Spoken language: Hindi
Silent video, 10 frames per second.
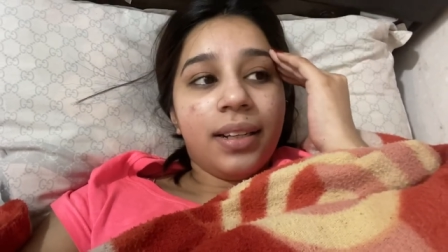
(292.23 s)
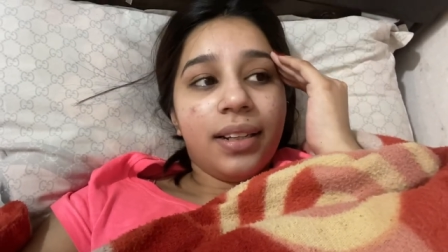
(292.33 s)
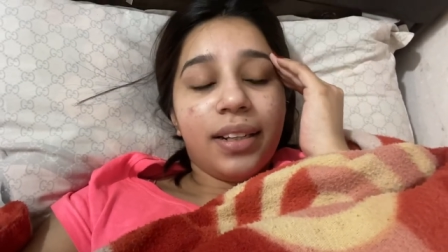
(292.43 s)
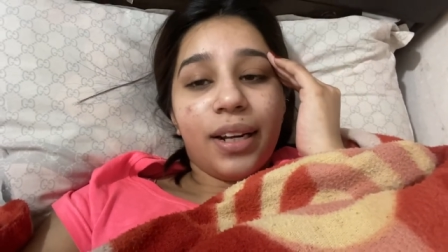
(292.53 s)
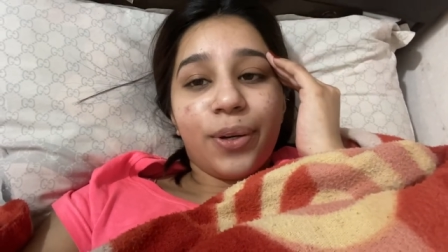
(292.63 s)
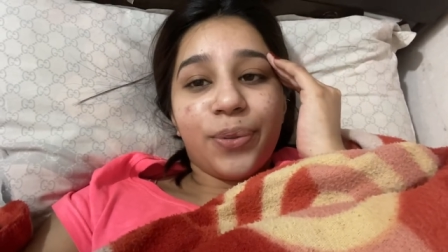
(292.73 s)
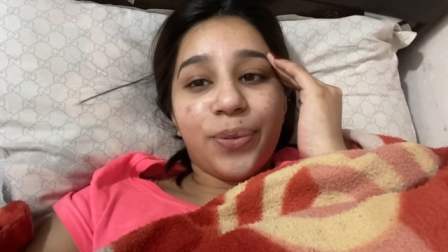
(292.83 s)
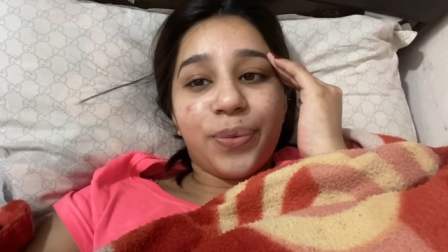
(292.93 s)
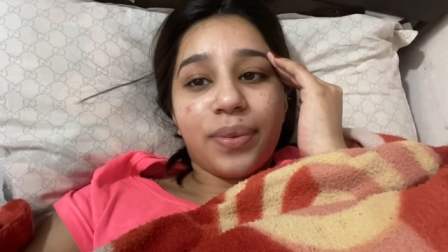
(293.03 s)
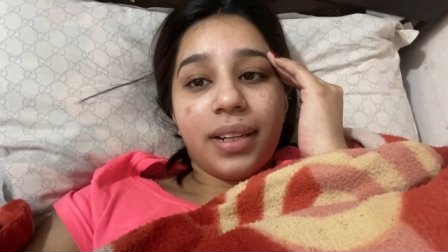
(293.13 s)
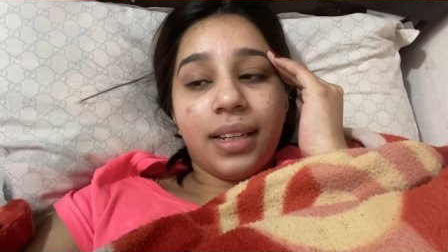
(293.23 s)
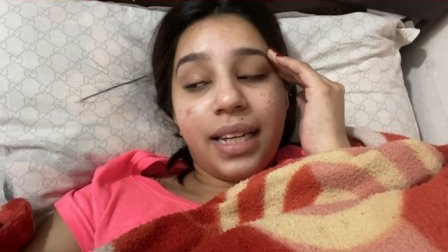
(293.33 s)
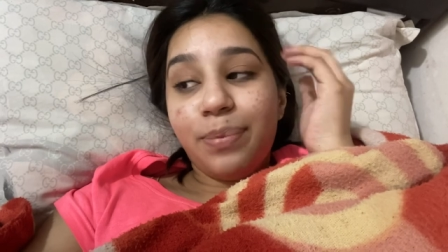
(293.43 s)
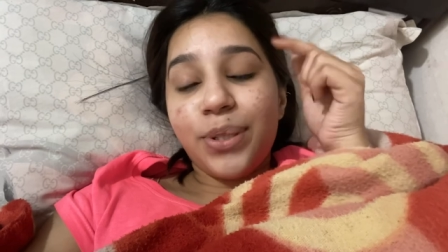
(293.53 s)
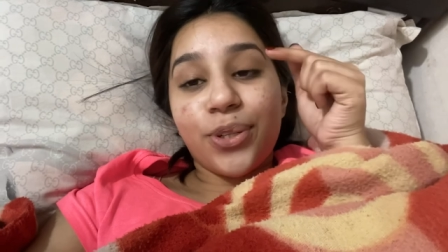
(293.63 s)
नाउ लेट
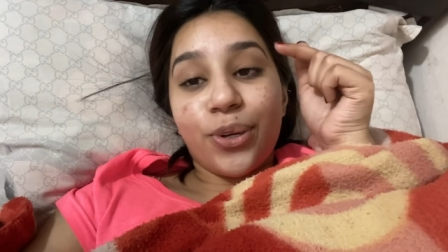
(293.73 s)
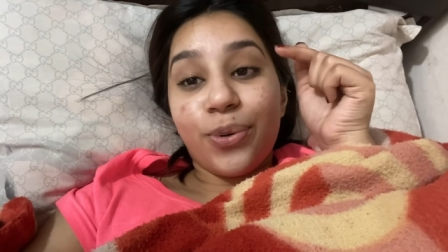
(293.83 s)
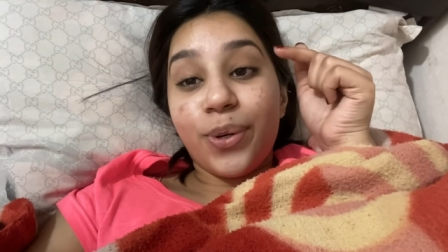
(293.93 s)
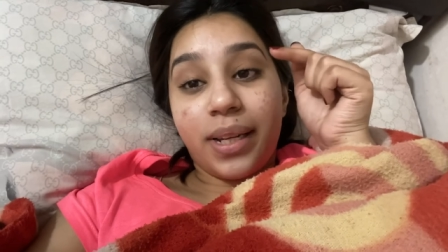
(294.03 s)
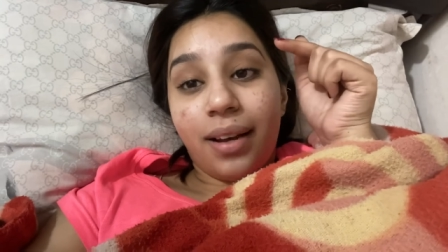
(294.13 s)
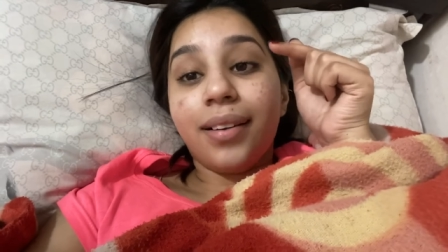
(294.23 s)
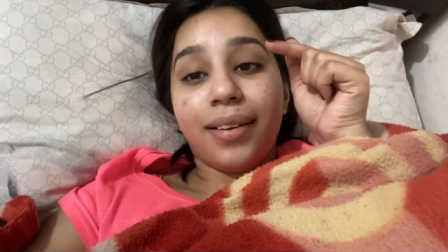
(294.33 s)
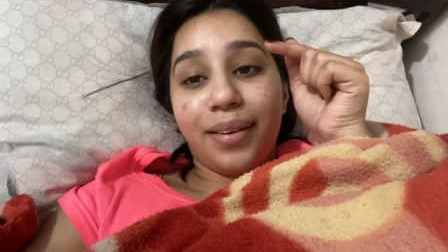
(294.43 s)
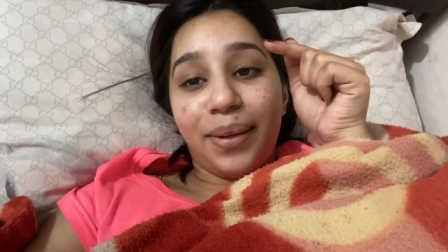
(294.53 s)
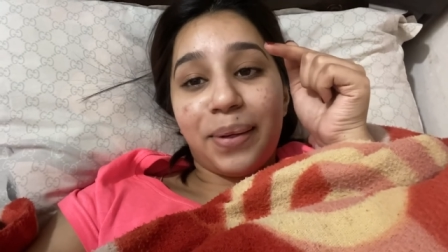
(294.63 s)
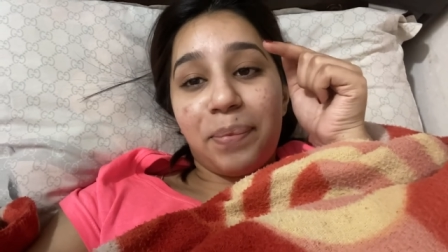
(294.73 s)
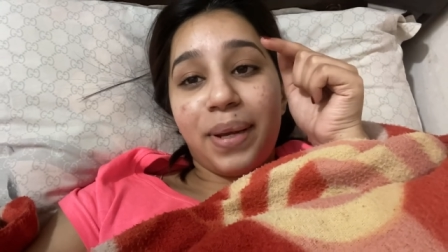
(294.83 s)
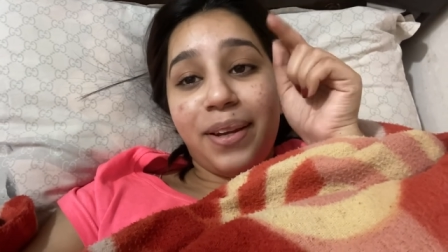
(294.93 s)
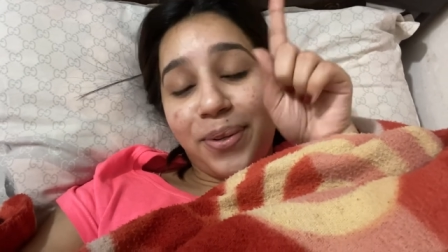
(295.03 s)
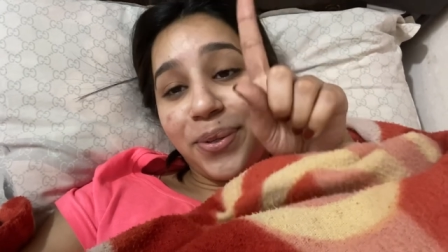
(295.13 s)
मी शो यू क्या कर रही है अभी
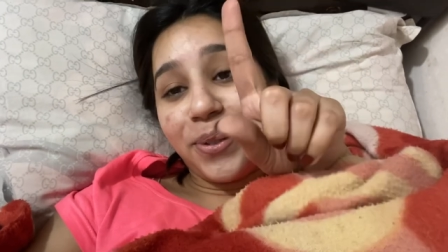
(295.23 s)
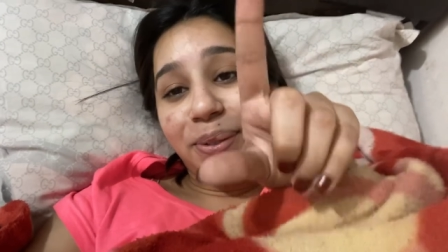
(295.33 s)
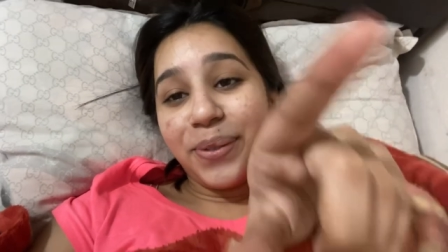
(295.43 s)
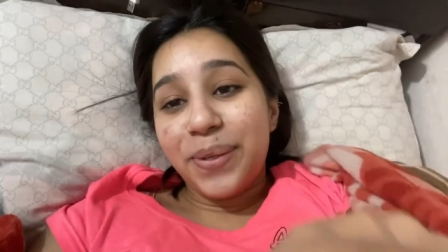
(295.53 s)
रुको